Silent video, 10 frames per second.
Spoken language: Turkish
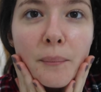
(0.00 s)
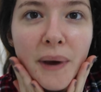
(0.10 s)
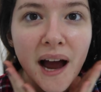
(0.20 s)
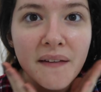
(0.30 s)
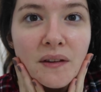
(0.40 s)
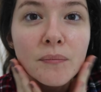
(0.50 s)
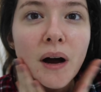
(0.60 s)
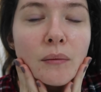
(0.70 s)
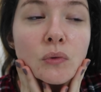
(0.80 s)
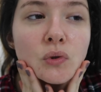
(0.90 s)
Beğendim
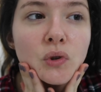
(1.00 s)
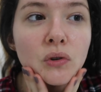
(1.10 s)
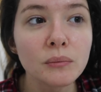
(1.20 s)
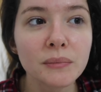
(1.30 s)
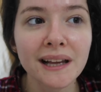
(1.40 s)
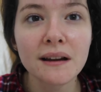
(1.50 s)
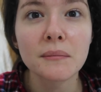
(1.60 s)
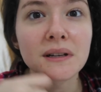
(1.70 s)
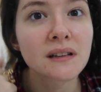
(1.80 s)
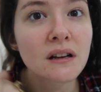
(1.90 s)
ben bunu. Bir kere
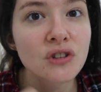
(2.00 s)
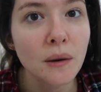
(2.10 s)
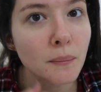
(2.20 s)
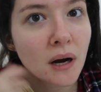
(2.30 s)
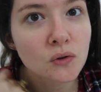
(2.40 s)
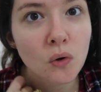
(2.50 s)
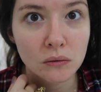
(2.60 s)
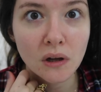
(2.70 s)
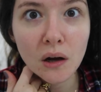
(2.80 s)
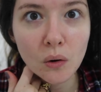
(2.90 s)
masaj yapmak
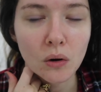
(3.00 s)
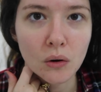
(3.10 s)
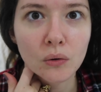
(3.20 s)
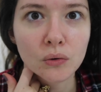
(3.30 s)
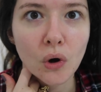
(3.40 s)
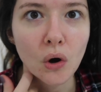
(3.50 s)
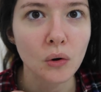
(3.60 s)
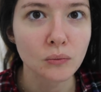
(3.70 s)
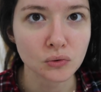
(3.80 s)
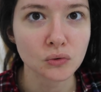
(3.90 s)
çok daha kolay oluyor
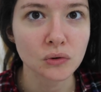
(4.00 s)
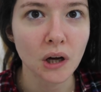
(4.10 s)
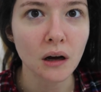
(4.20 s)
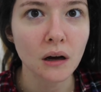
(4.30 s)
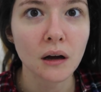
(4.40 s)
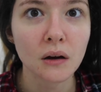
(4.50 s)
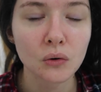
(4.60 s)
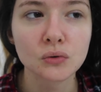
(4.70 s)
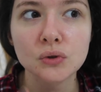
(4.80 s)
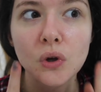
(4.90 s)
bununla.
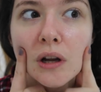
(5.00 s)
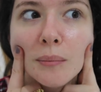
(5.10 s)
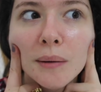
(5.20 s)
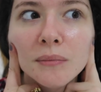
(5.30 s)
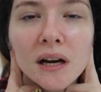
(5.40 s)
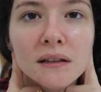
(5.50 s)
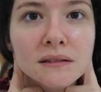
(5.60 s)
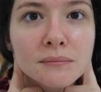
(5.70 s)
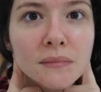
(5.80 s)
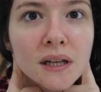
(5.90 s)
Onu söylemem
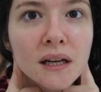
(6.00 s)
lazım.